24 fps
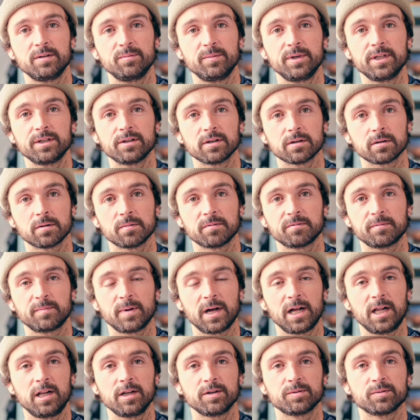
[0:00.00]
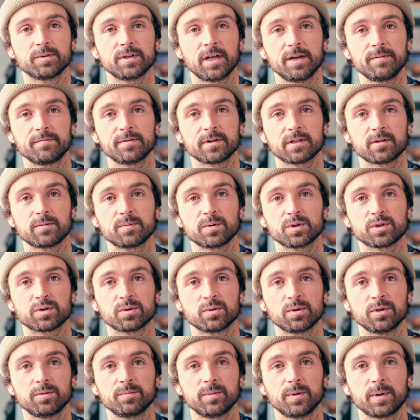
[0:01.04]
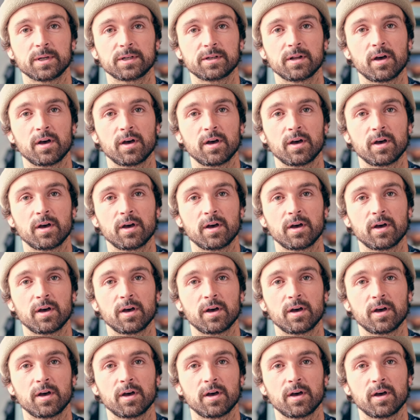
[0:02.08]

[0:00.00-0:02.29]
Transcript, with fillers: im Hinterkopf behalten und einfach zwischendurch mal